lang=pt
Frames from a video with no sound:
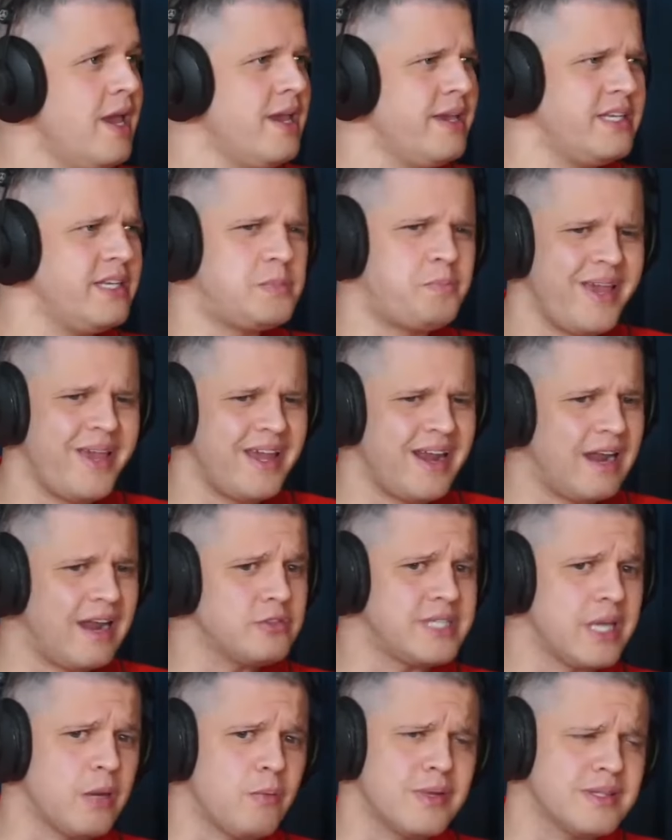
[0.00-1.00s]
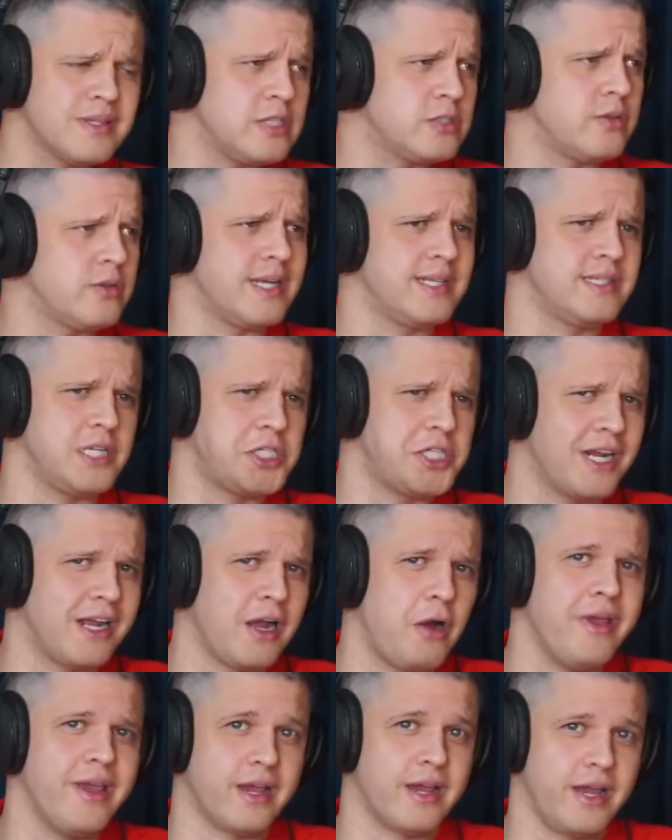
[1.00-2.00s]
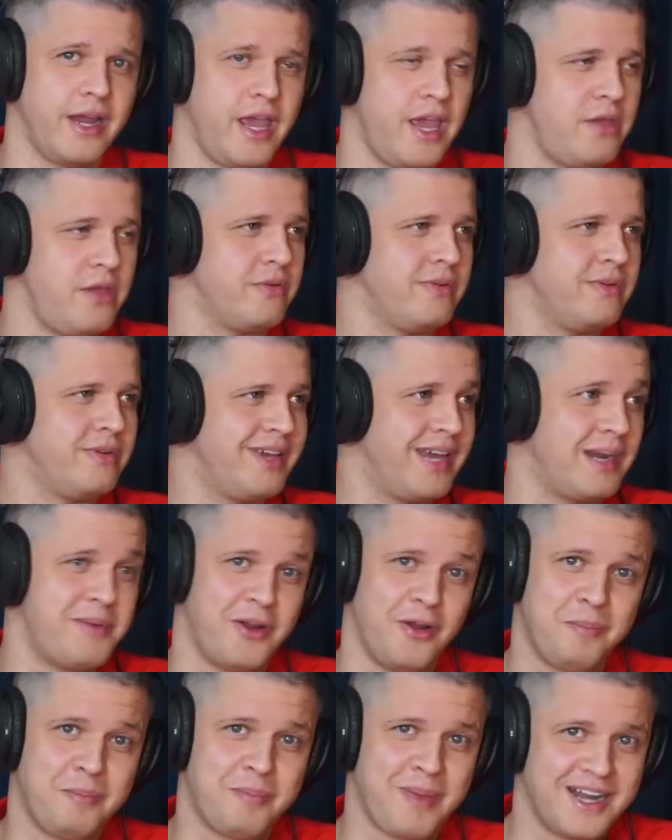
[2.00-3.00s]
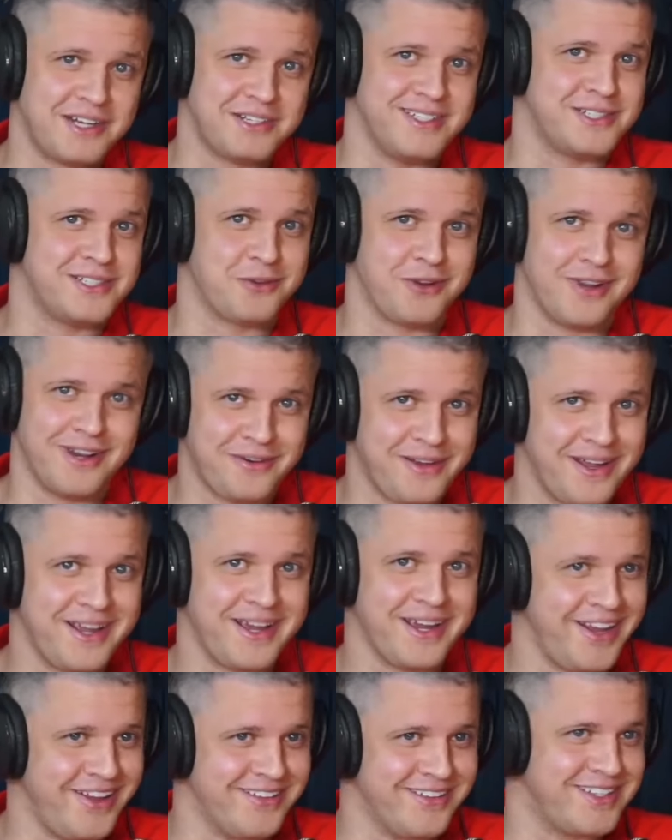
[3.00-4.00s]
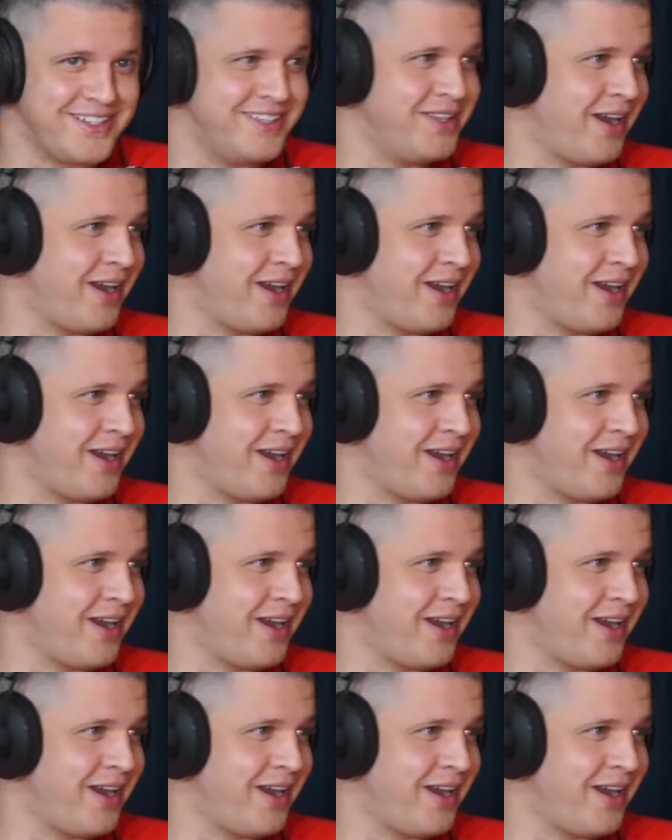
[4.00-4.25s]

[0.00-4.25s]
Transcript: de esperar não sei quantas horas até chegar o recreio, que era a melhor parte da escola era o recreio, que